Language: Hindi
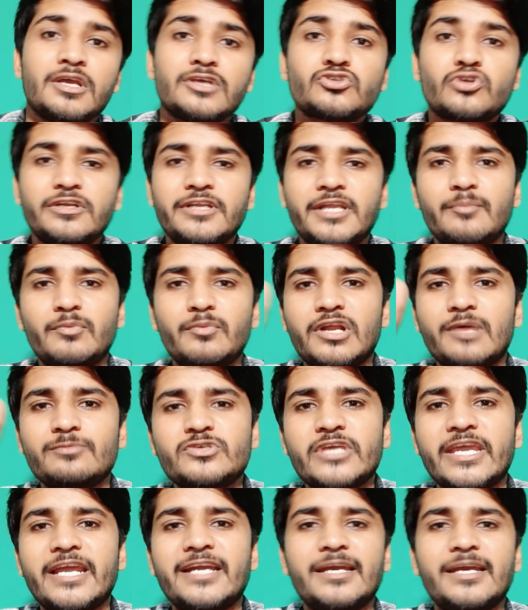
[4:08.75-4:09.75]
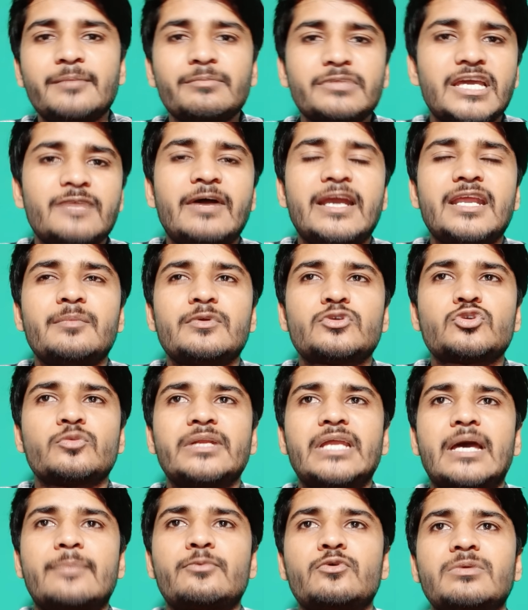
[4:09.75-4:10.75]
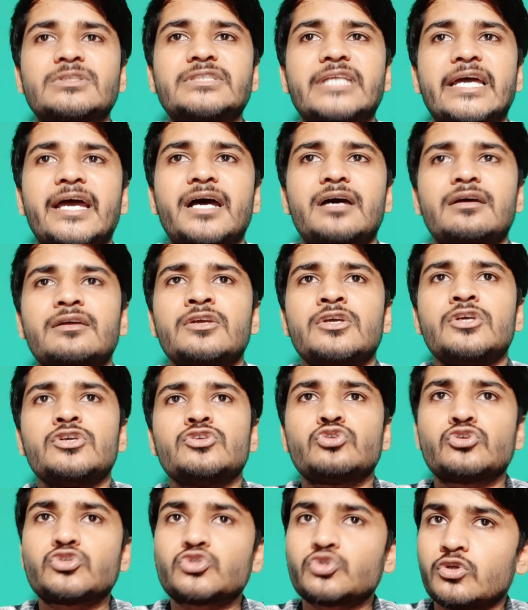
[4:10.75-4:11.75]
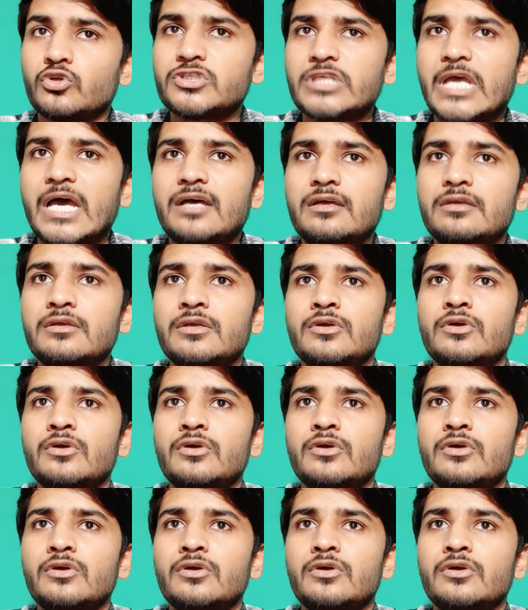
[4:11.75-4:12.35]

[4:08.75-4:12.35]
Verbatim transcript: सो नंबर ऑफ जे एटम के बारे में जो मैंने आपको बताया जो सोचा